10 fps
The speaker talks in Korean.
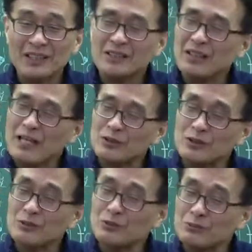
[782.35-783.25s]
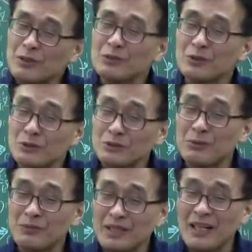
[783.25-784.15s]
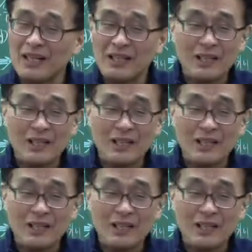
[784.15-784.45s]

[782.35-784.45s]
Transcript: 그건 한근 6만 원 정도 좀 되나?